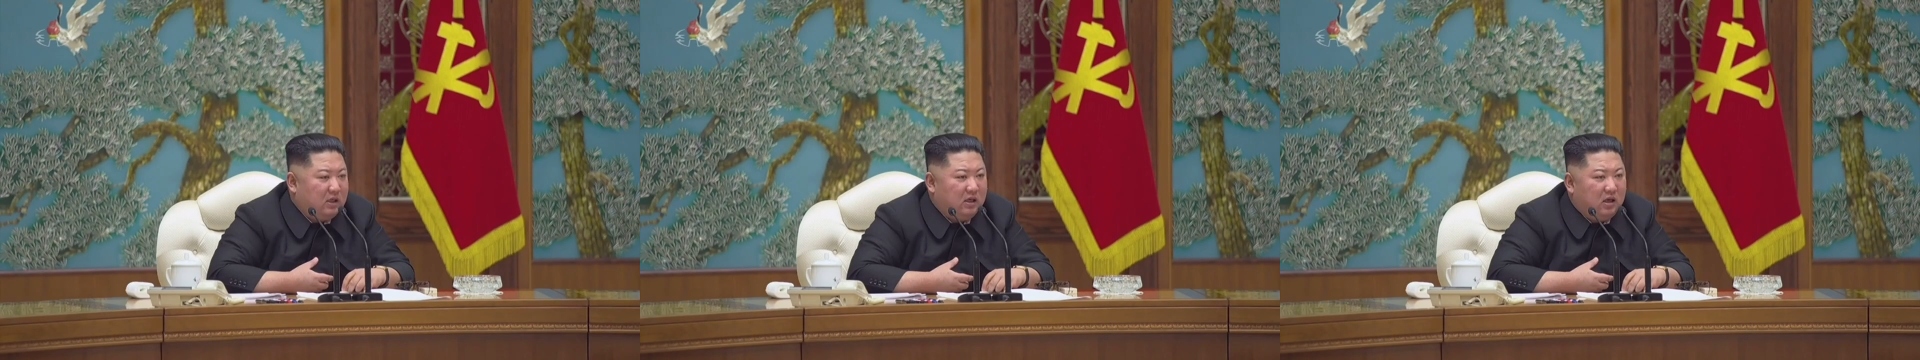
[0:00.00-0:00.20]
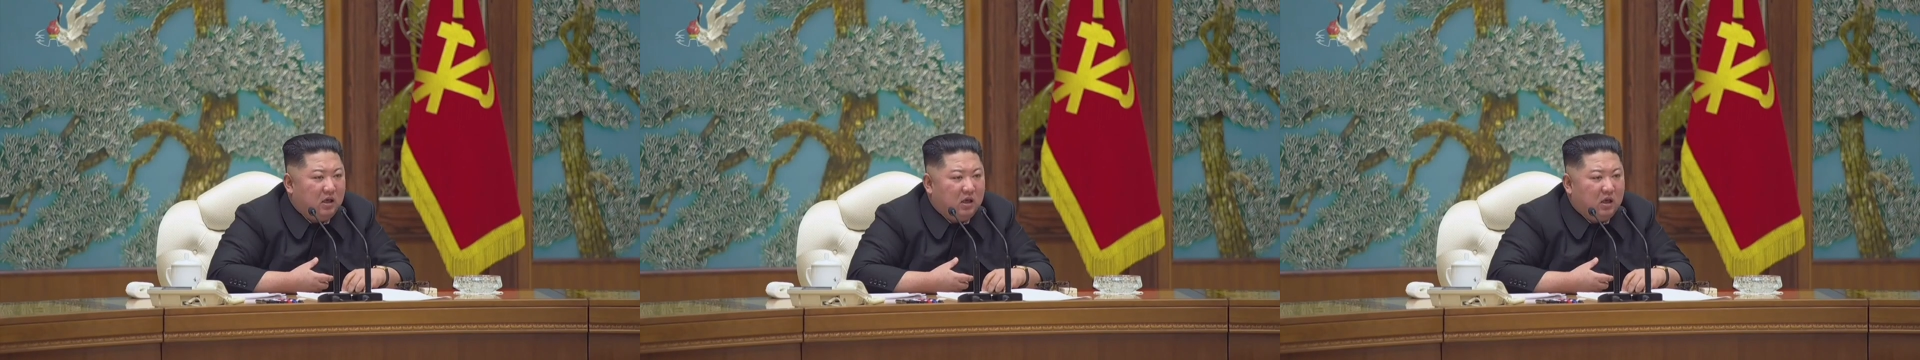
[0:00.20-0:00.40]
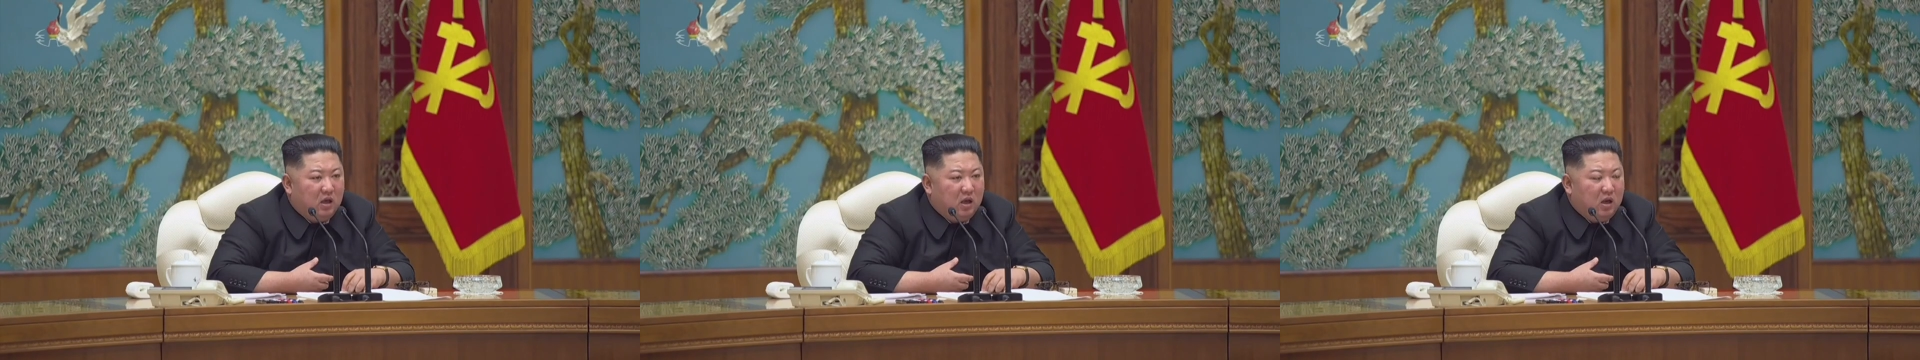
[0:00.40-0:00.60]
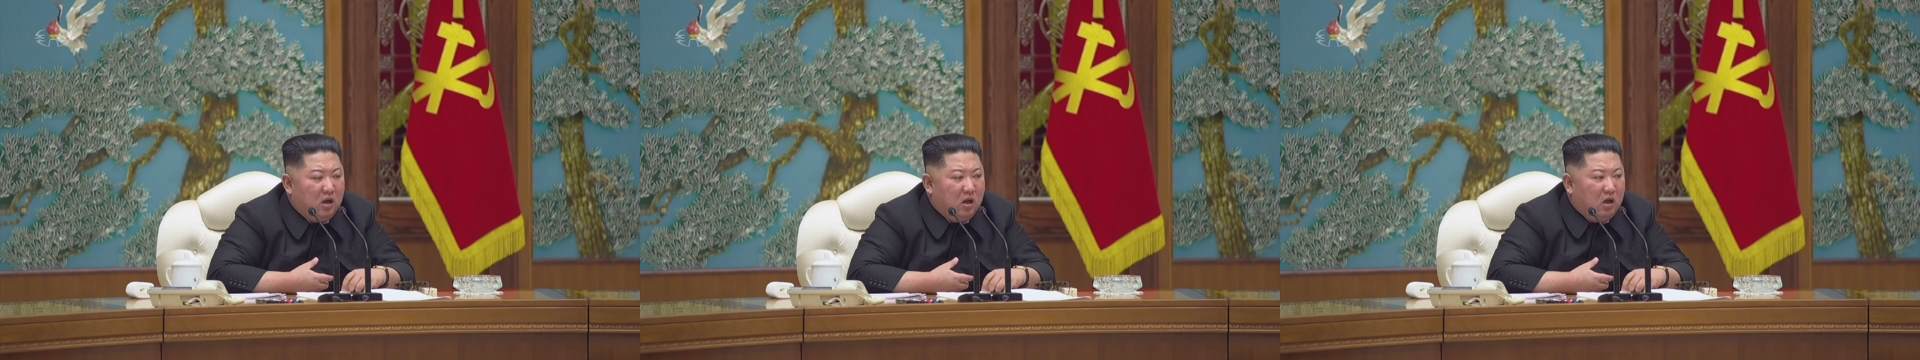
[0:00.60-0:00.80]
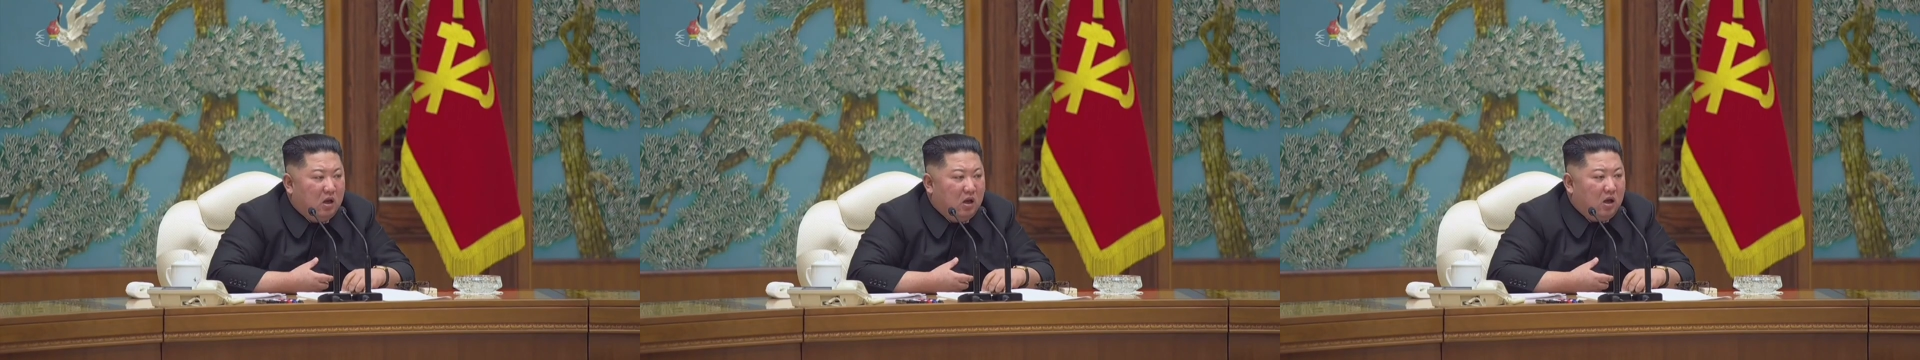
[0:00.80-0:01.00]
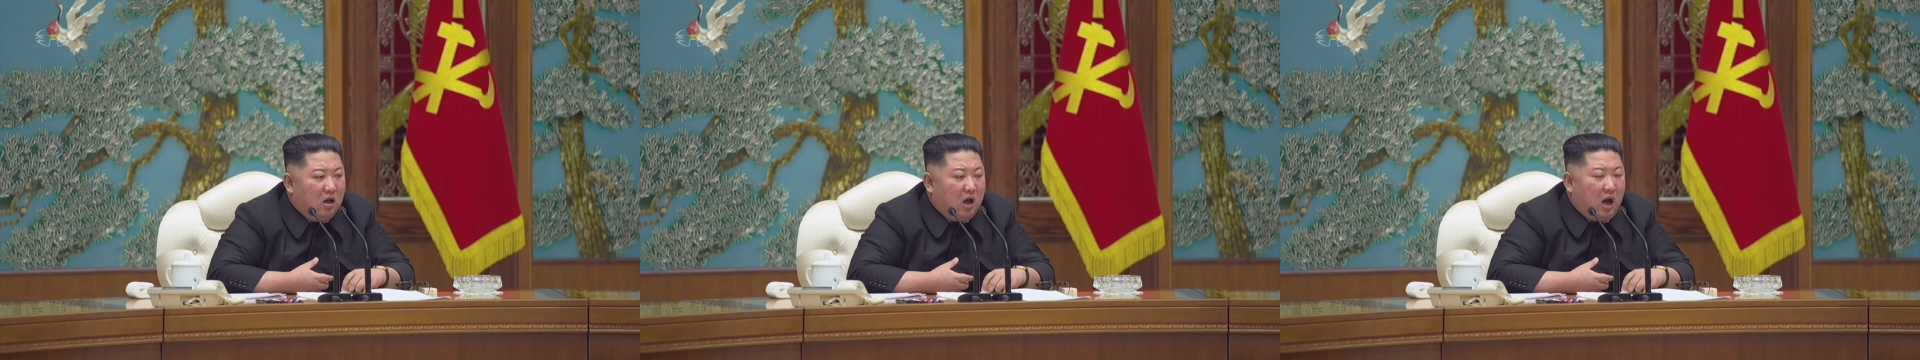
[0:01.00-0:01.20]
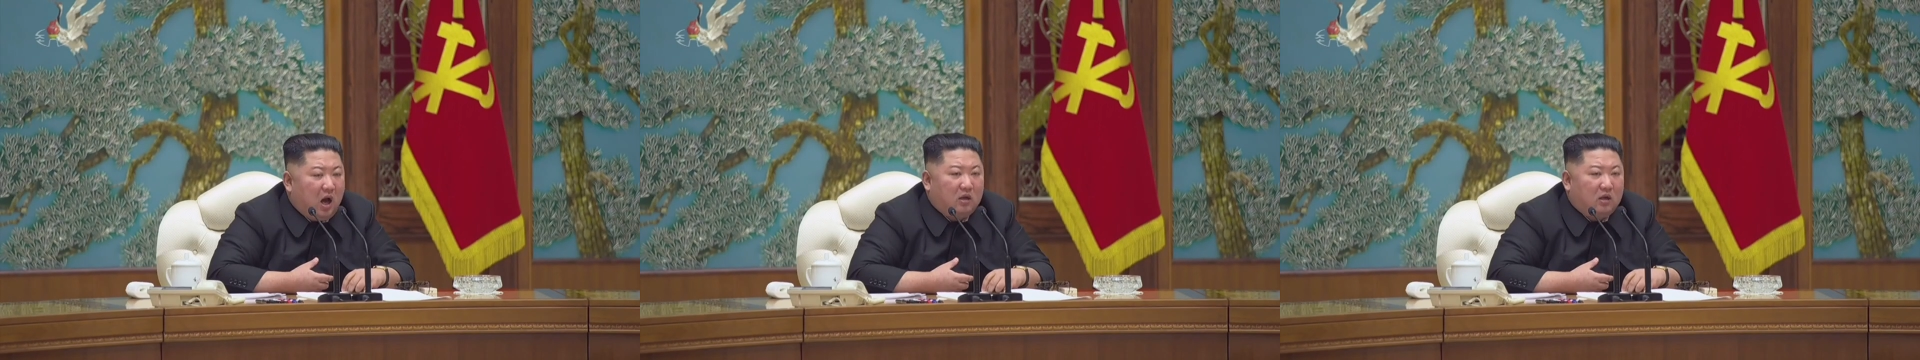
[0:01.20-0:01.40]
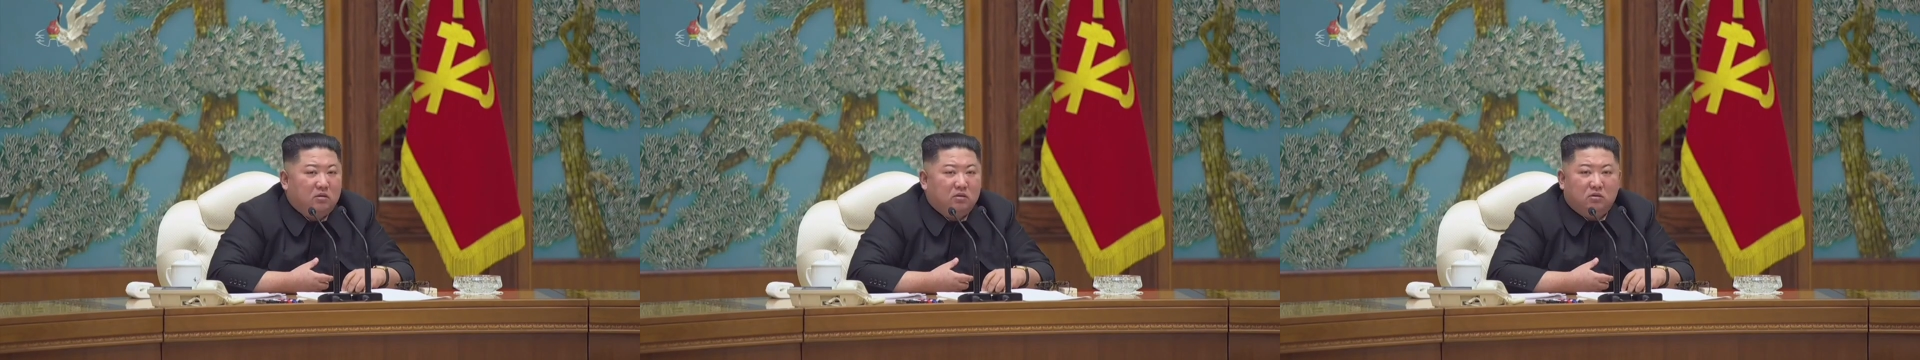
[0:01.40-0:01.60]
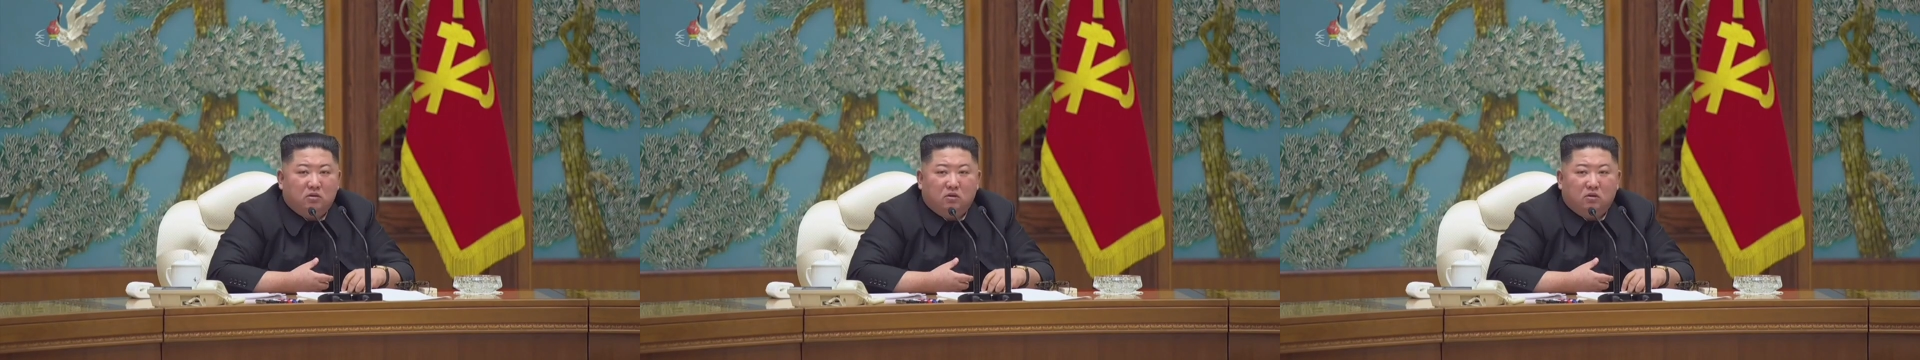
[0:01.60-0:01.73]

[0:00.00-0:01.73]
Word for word: 재반 준비 사업이